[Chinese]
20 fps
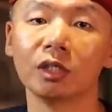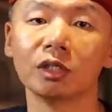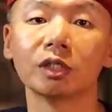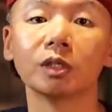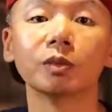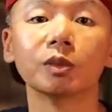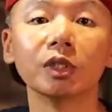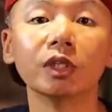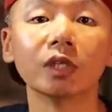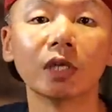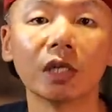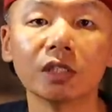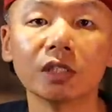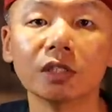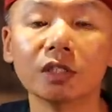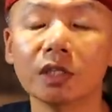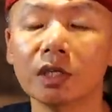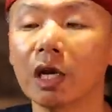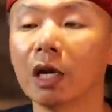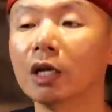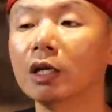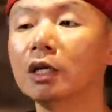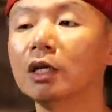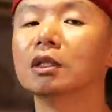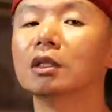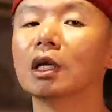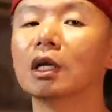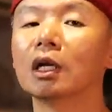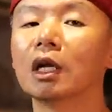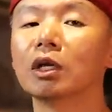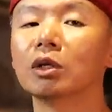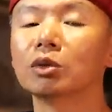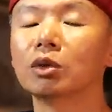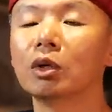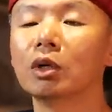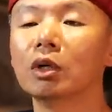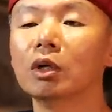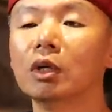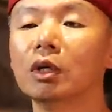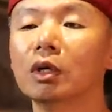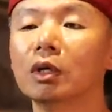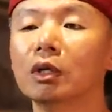是不是应该是这样？然后他就说。